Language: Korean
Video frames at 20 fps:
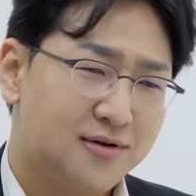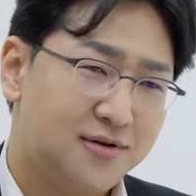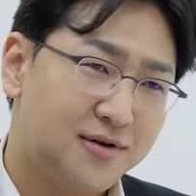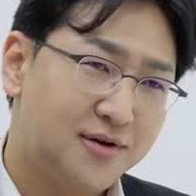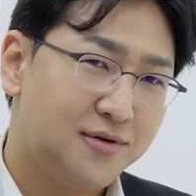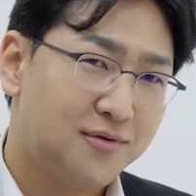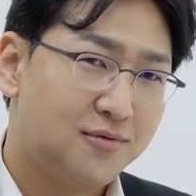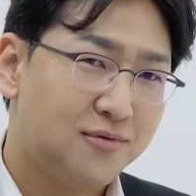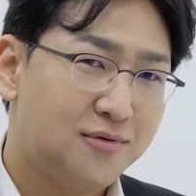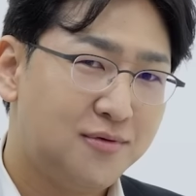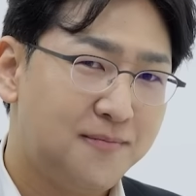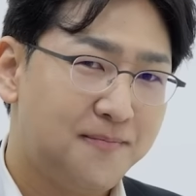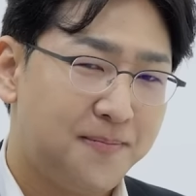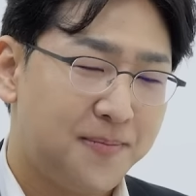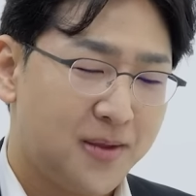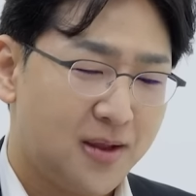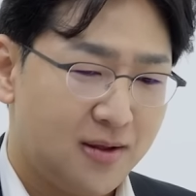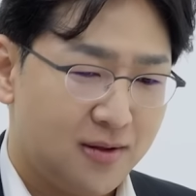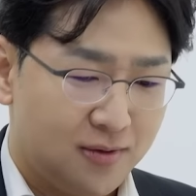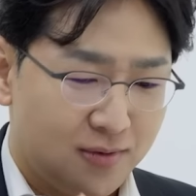그리고
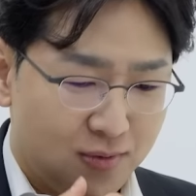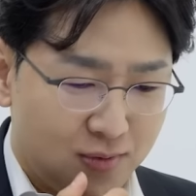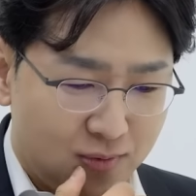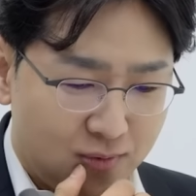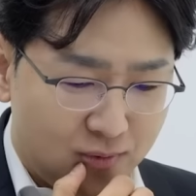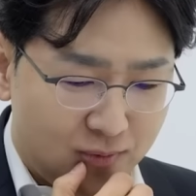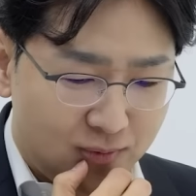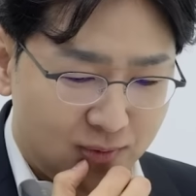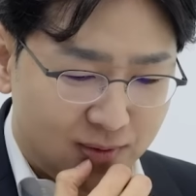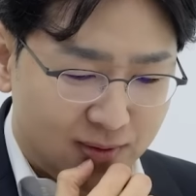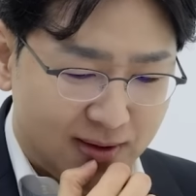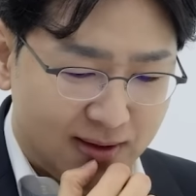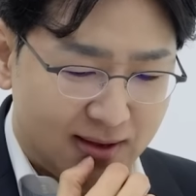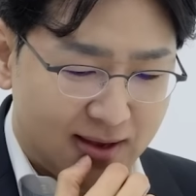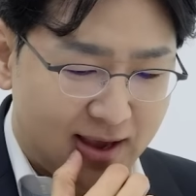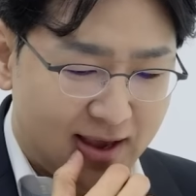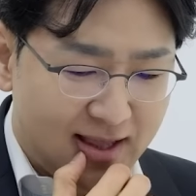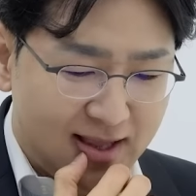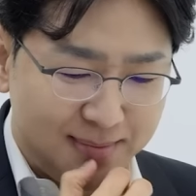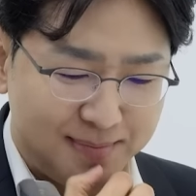또
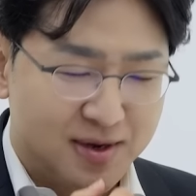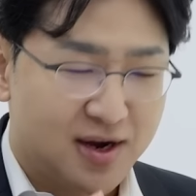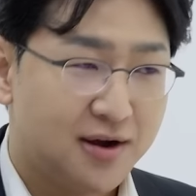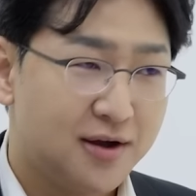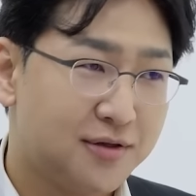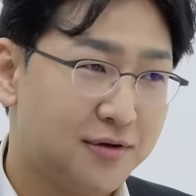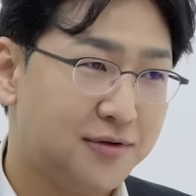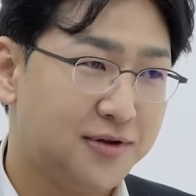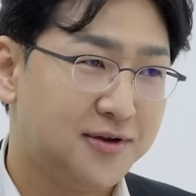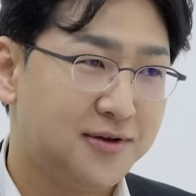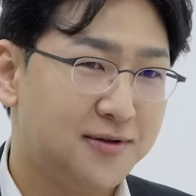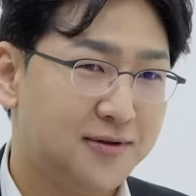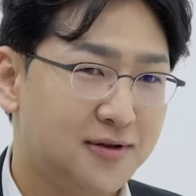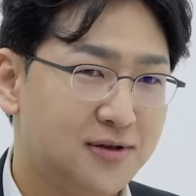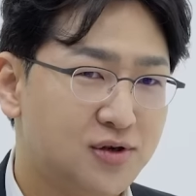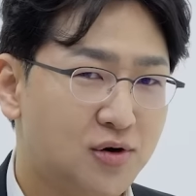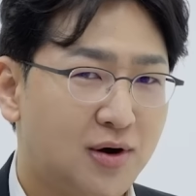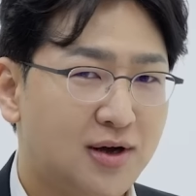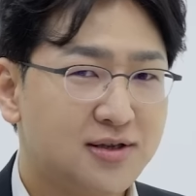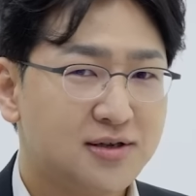개인 입장에서는
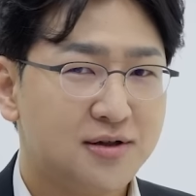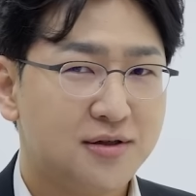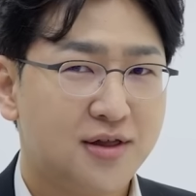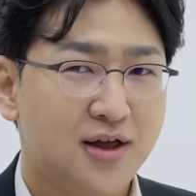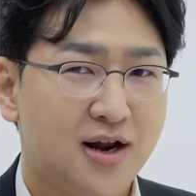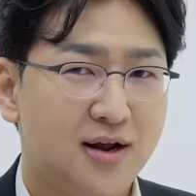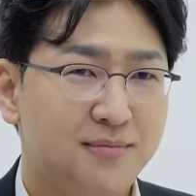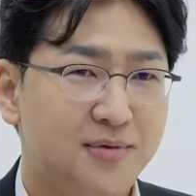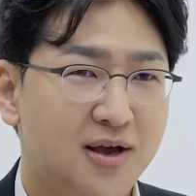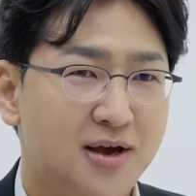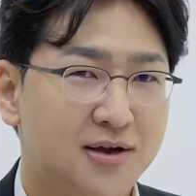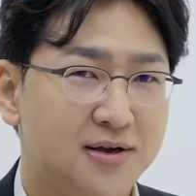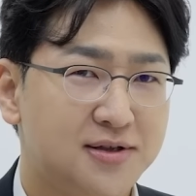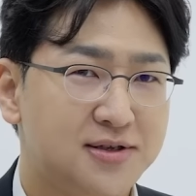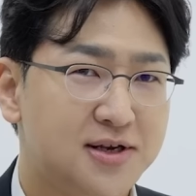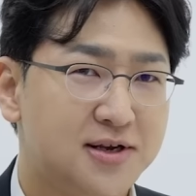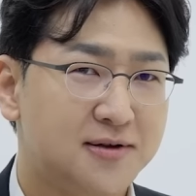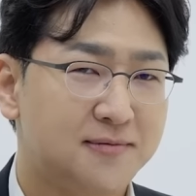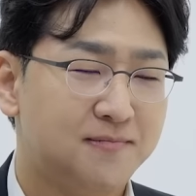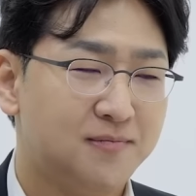저 같은 사람이야
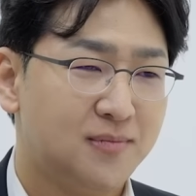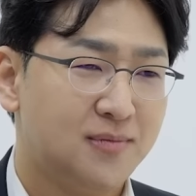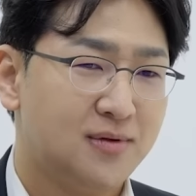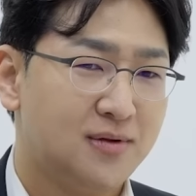이제